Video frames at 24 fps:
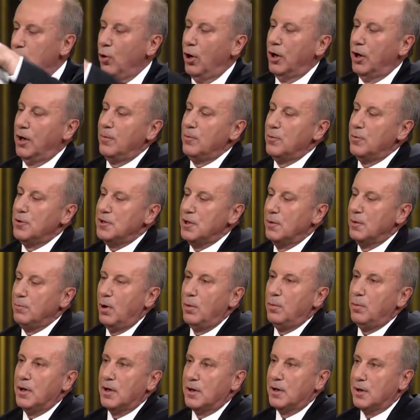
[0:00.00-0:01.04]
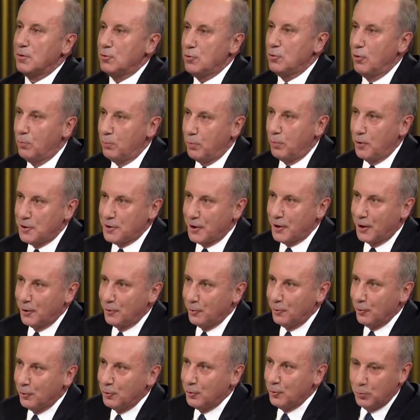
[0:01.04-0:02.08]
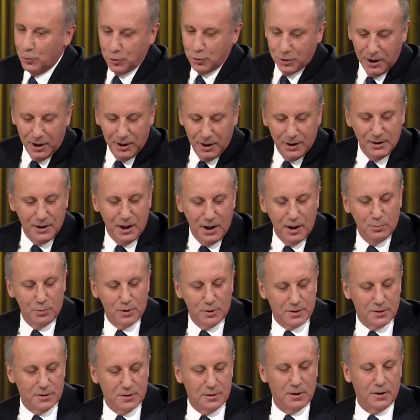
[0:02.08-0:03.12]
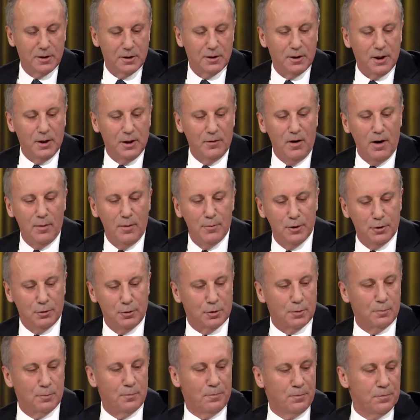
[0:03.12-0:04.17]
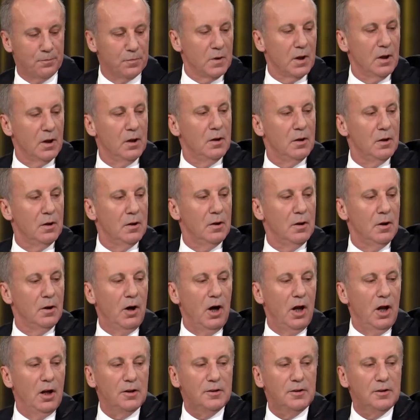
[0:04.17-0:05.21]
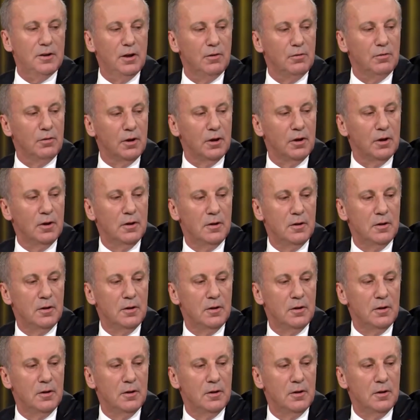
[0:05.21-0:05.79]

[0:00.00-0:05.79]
Muharrem İnce Babala da çok başarılı oldu bu yayınlanmasın diye. Devam ediyorum. Halk TV.